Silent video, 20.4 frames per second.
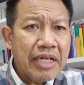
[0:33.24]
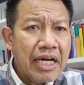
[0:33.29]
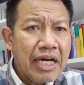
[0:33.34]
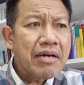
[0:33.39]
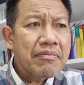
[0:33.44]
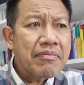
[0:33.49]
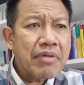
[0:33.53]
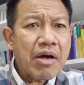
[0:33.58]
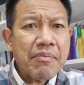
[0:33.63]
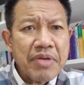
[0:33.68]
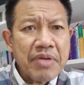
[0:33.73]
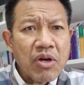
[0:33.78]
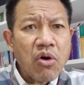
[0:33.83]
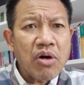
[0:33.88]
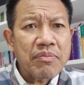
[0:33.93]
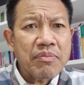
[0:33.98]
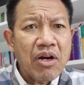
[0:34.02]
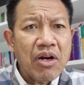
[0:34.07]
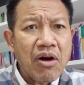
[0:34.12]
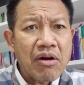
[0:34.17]
นะก็มีค
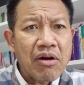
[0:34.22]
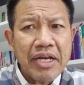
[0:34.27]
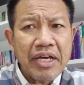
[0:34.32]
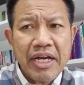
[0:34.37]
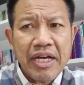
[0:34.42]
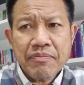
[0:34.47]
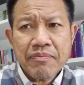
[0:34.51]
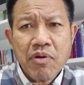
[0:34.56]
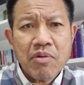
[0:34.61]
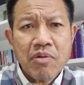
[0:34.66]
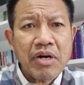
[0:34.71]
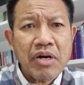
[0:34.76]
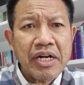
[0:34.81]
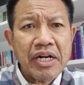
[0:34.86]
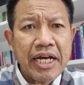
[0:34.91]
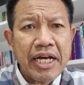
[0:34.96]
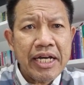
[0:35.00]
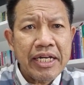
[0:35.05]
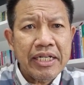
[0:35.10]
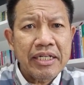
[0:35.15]
นมาร้องเรียนผมก็
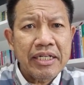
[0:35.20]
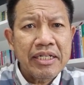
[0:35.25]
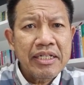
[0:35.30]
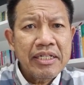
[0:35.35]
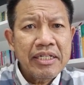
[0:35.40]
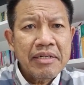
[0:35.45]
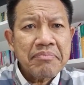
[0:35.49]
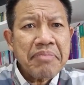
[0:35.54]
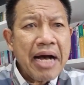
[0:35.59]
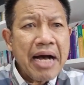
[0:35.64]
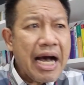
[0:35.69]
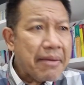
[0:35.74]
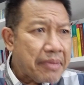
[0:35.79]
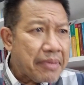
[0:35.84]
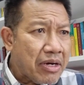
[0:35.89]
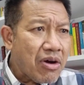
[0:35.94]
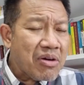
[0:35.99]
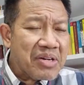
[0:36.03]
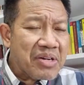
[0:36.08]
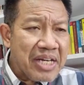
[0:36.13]
ได้พา
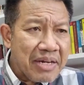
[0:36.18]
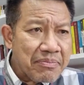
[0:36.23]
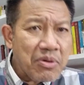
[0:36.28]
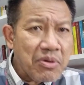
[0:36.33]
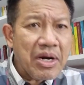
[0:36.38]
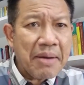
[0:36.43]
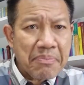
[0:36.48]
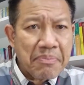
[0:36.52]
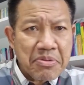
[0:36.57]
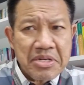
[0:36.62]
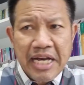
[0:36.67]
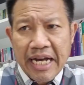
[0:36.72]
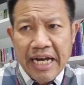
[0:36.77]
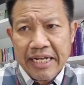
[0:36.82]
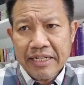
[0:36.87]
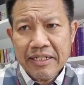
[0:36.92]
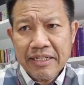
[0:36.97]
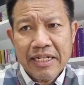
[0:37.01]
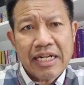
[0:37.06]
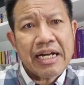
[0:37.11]
ไปร้องเรียนผู้หลักผู้ใหญ่
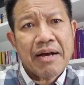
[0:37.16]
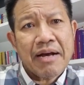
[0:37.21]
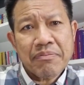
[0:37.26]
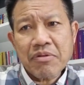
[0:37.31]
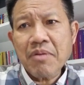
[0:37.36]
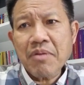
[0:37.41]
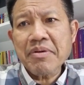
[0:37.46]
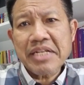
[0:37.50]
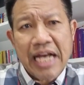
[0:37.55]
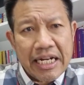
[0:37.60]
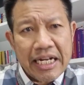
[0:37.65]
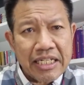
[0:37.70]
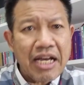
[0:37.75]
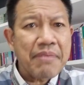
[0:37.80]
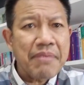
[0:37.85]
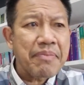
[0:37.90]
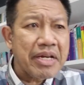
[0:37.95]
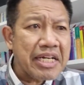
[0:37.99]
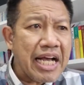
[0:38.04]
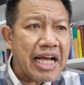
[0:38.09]
นะครับก็ไม่อยากจะ
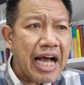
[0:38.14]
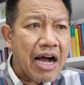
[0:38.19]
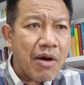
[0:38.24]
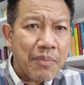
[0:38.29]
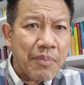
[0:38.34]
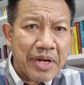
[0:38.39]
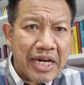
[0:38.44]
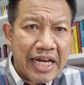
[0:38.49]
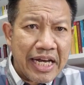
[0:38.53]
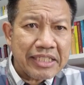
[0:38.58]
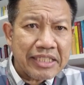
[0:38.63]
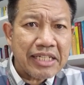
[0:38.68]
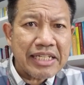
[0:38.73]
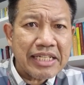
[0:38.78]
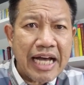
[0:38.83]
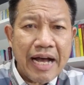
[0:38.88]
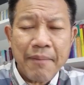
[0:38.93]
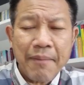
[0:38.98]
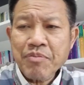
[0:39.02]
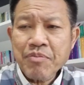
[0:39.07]
ให้เป็นข่าวเป็นอะไร
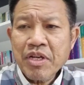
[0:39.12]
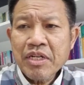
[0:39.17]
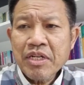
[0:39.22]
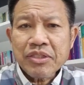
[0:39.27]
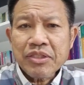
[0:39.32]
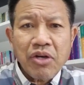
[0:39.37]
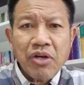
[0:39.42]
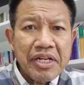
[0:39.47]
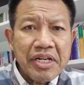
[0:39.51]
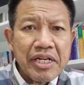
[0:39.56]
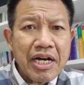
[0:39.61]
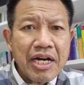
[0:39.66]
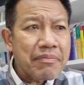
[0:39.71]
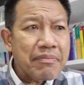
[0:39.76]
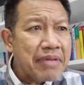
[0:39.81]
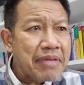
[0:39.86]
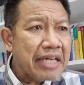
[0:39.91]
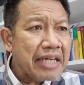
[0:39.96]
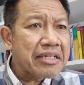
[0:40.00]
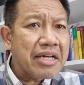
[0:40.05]
ต่างๆตอนนี้ก็
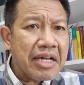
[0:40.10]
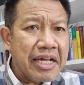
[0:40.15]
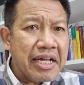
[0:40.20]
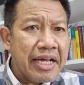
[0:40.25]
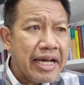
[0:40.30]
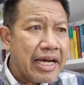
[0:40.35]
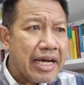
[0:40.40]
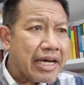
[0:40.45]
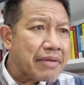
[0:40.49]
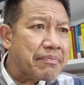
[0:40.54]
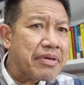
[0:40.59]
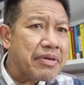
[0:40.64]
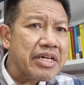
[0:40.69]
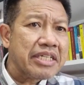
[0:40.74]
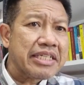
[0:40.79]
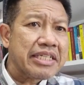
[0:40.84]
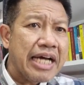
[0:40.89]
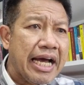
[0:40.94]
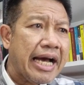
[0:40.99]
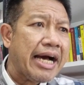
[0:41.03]
กำลังจะเคลียร์กันเพื่อ
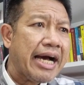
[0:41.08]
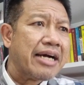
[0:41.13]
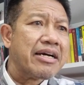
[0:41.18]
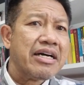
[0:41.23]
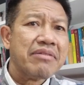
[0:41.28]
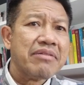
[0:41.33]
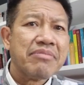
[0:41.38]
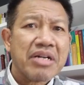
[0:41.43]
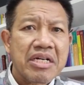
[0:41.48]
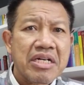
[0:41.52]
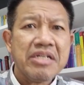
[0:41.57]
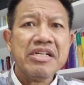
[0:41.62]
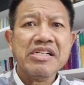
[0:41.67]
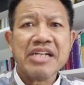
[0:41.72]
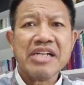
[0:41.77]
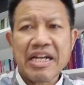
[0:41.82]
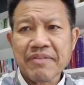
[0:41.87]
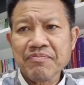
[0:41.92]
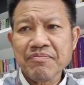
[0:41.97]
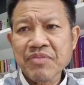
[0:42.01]
จะหาเงินมาคืน
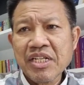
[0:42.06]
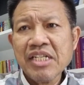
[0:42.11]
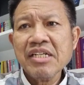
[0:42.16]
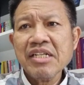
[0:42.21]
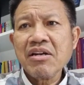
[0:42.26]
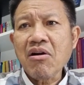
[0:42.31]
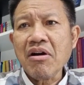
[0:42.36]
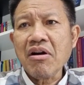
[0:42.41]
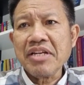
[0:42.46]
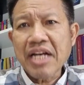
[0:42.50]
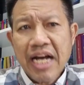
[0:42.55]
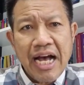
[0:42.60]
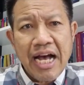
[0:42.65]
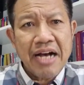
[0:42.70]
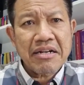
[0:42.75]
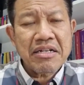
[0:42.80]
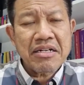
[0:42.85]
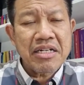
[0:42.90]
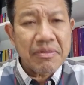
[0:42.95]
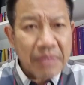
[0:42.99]
กันก็ยังหา
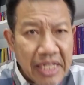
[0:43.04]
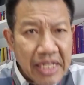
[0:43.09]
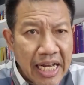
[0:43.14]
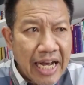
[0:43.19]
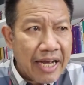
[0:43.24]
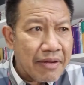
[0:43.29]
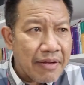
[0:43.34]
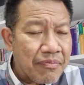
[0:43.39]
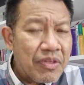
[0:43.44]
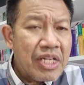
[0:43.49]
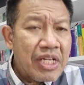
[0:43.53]
คืนไม่ได้